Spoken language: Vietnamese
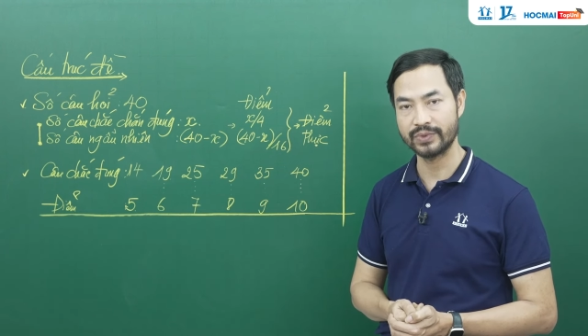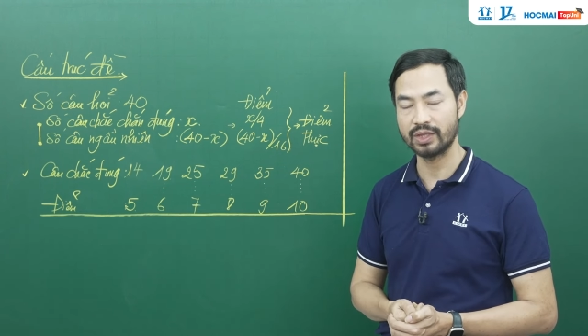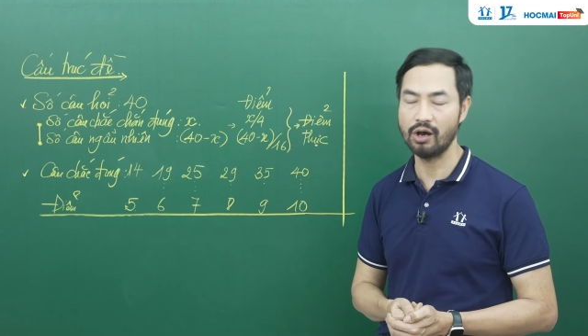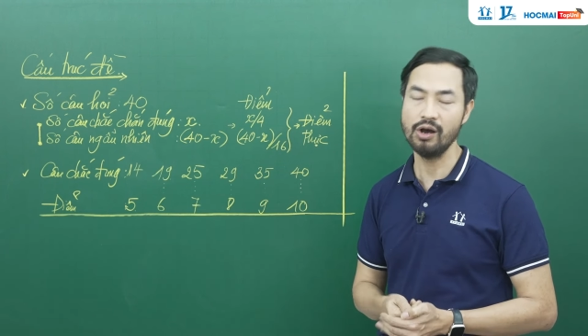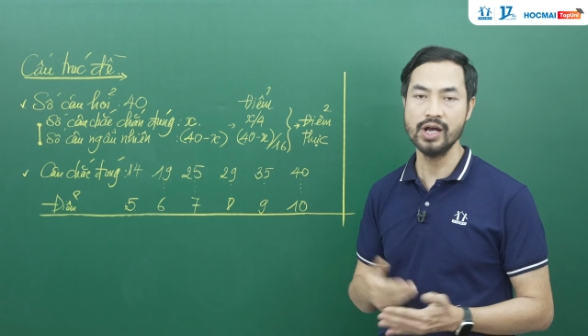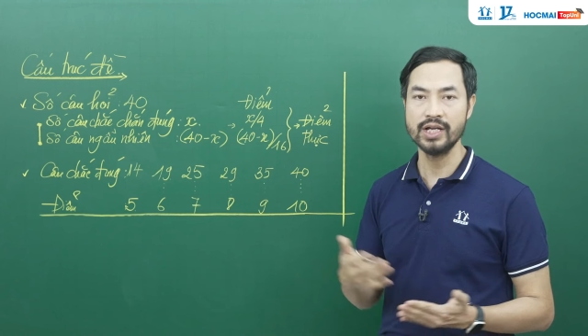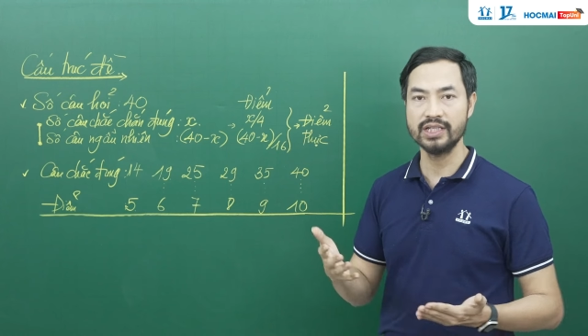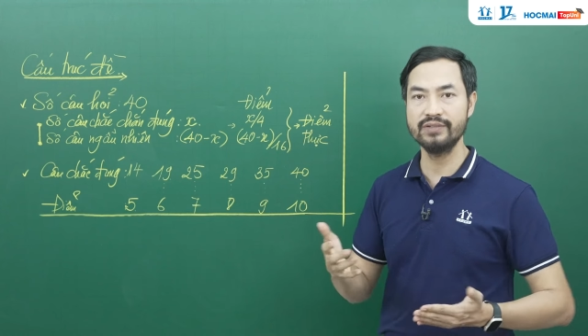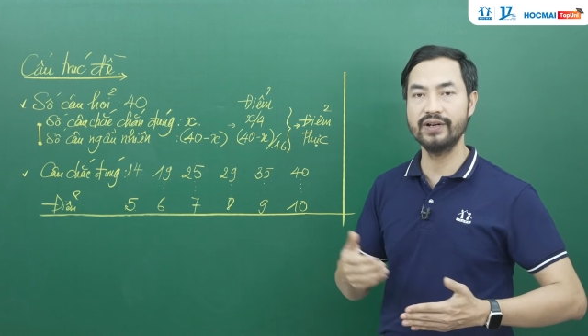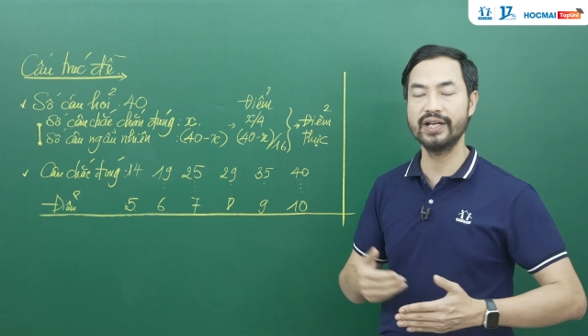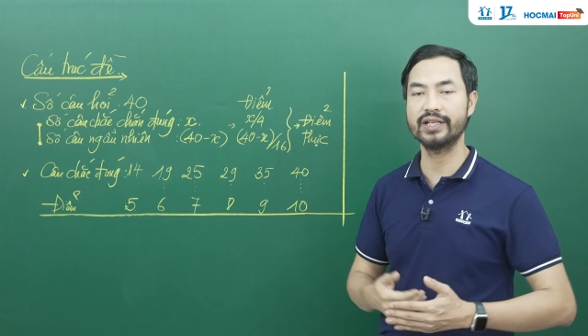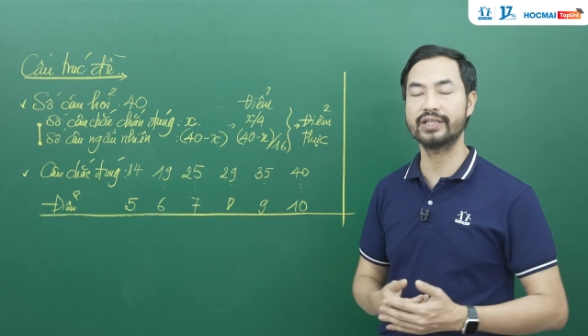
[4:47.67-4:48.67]
Đó,
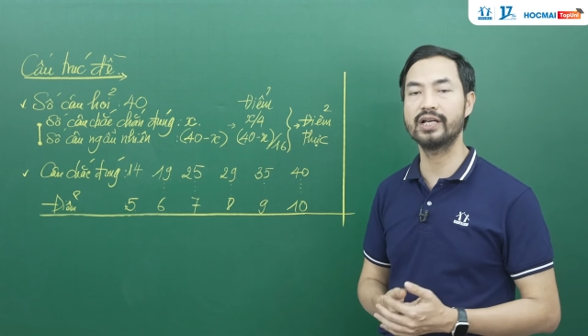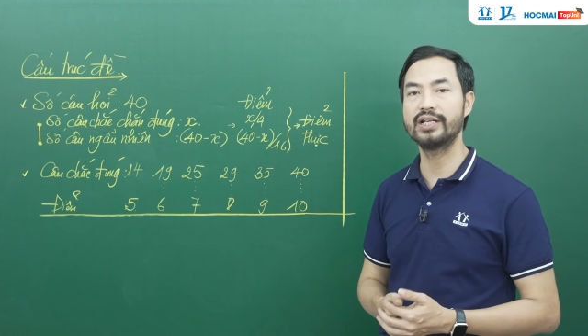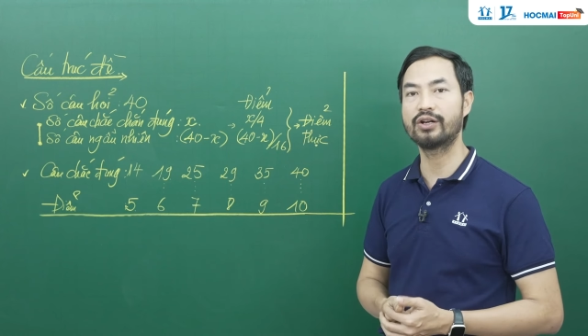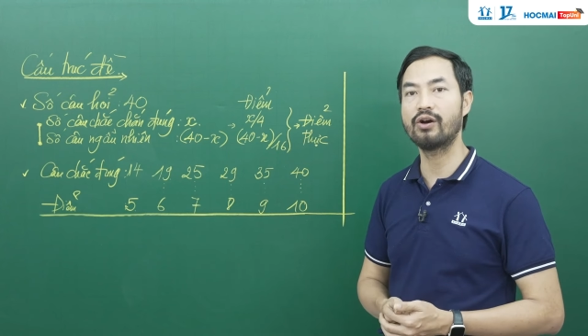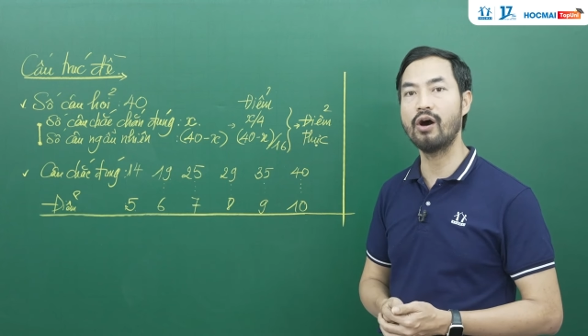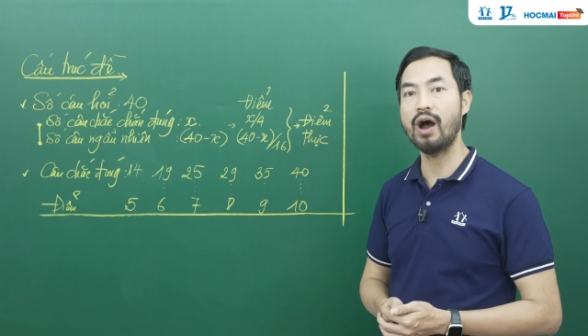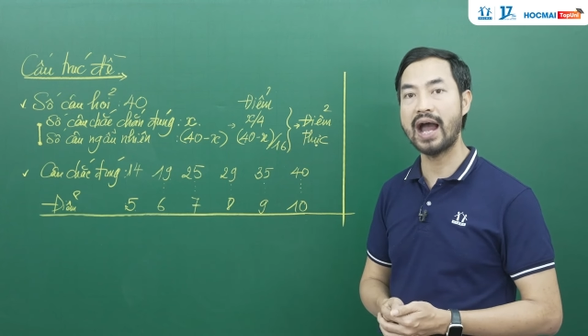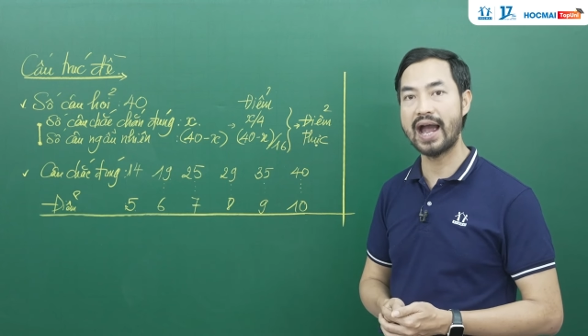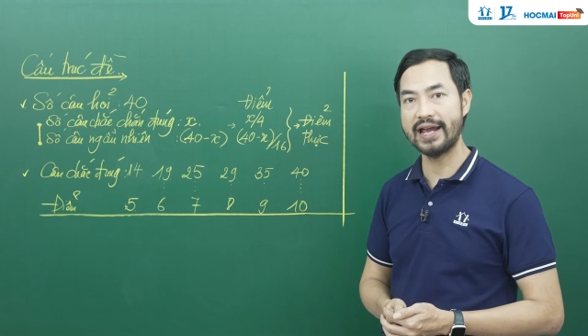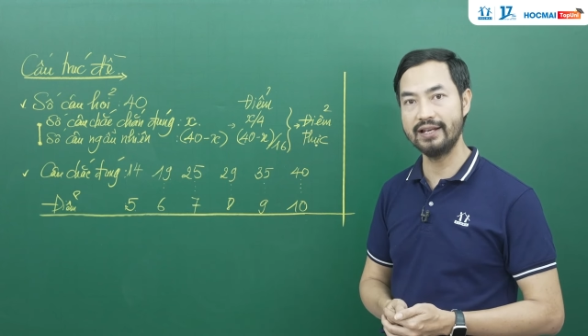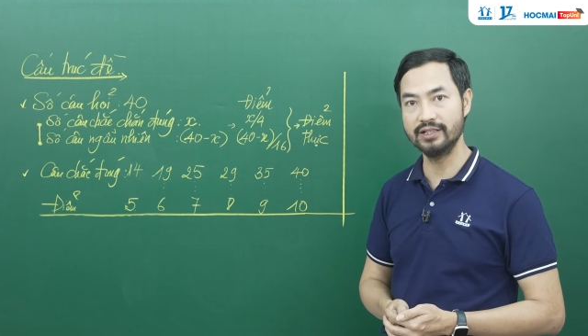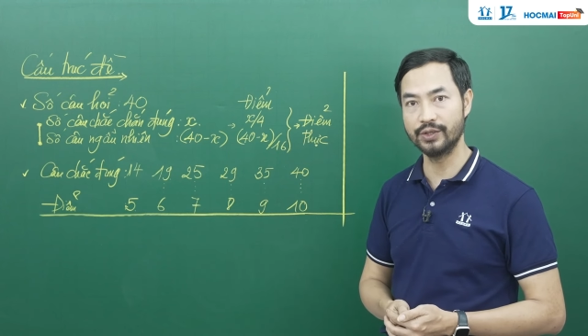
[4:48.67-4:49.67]
như vậy thầy có
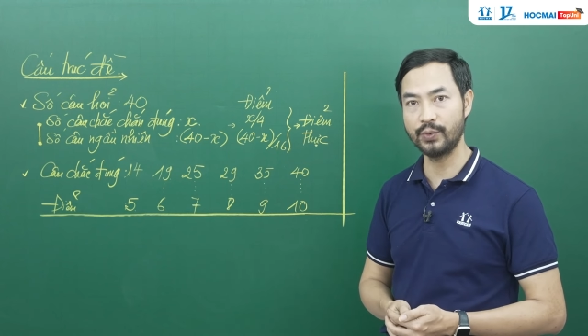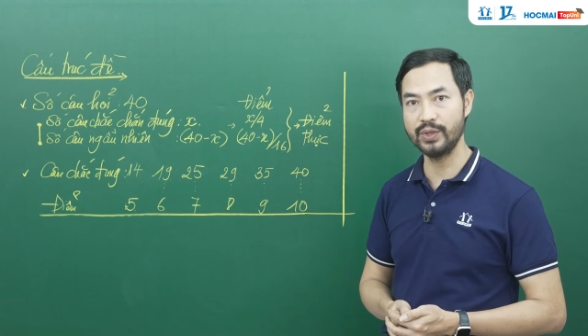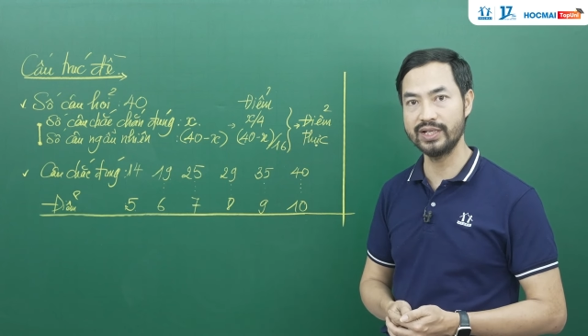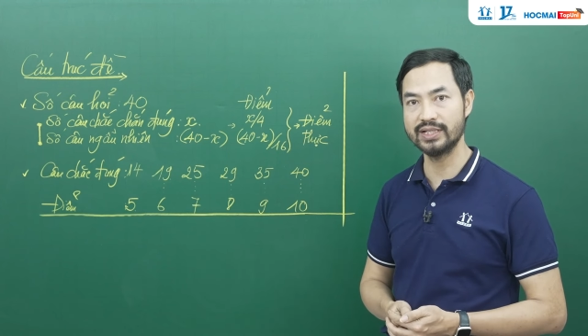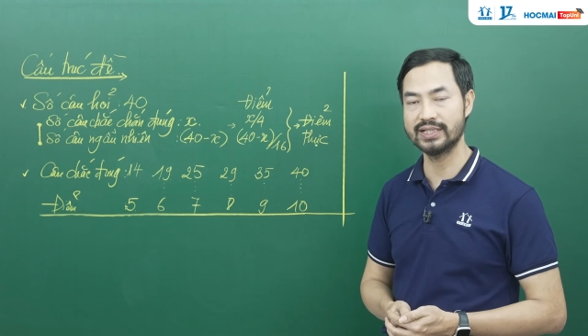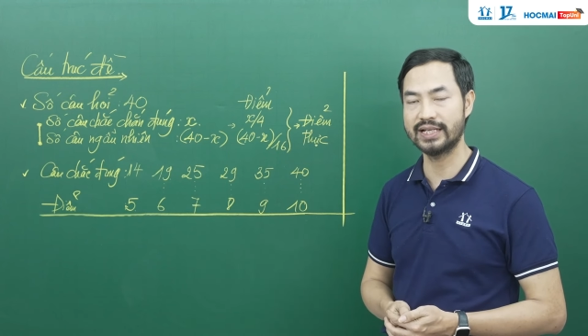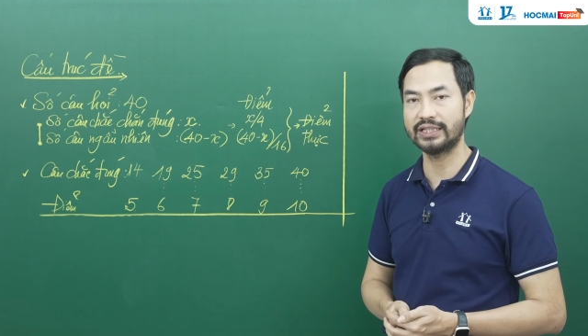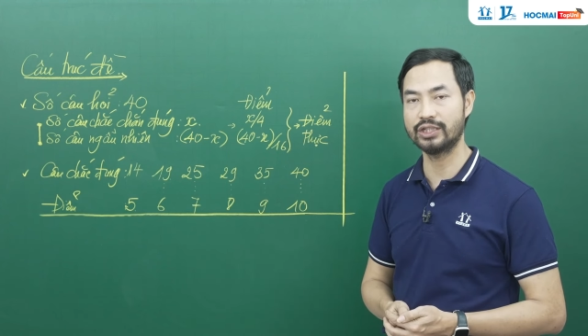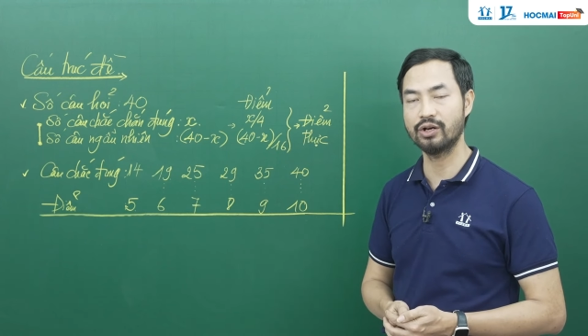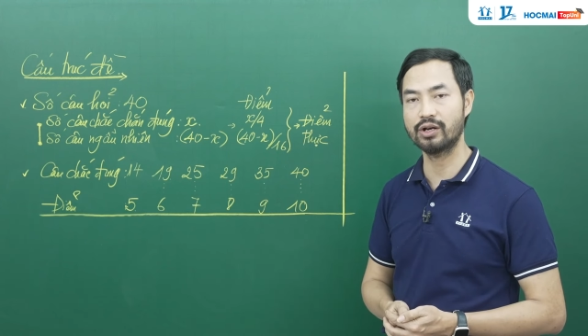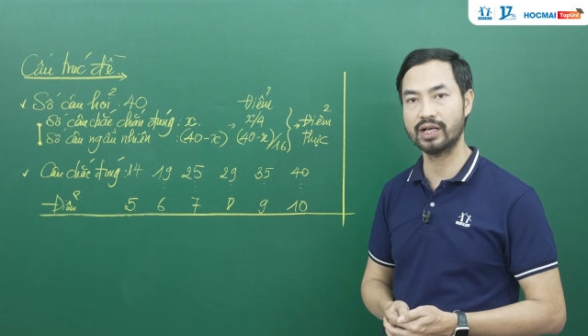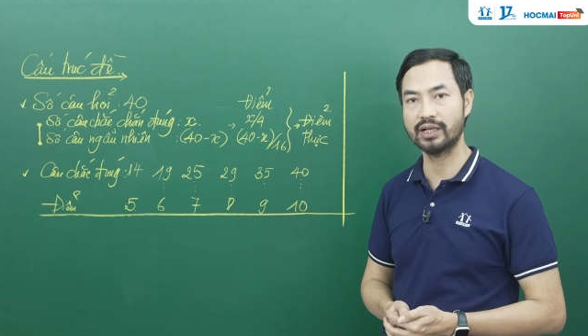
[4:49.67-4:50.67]
2 lời khuyên dành
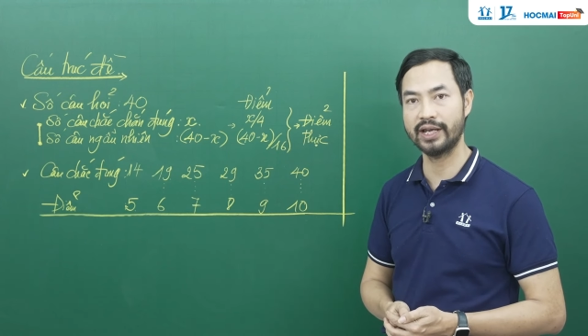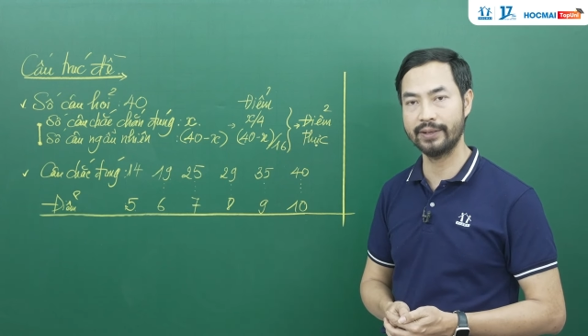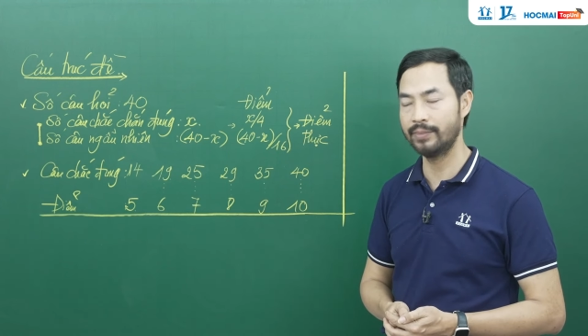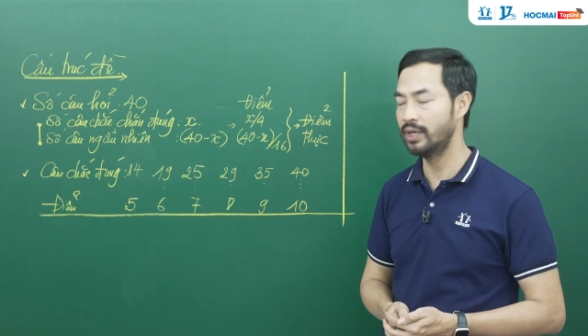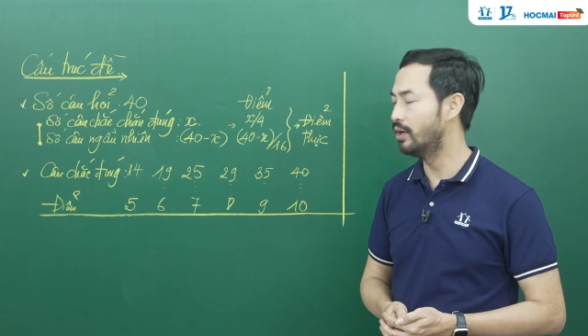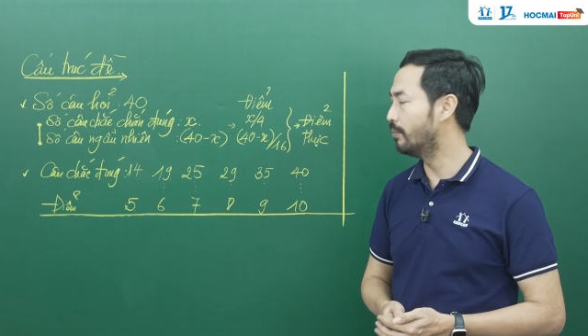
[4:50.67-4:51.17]
cho các em.